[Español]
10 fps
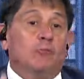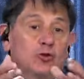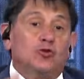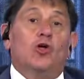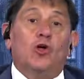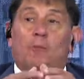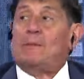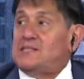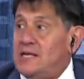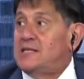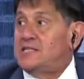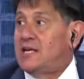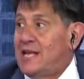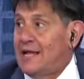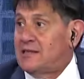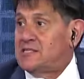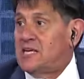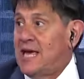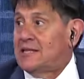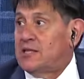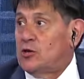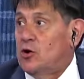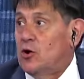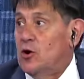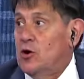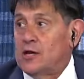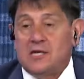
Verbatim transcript: todos los pacientes psiquiátricos, que se